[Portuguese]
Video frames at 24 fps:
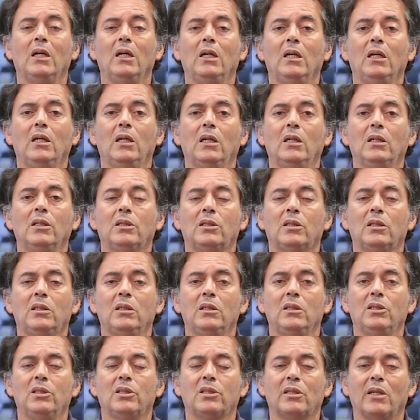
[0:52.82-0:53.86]
e
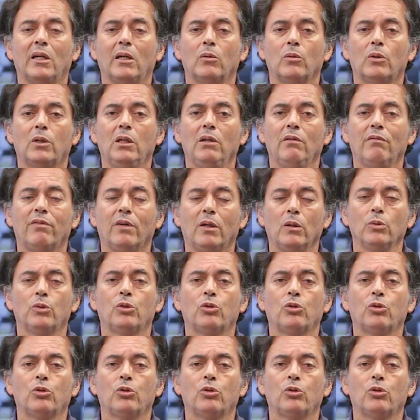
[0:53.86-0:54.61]
disseram que vão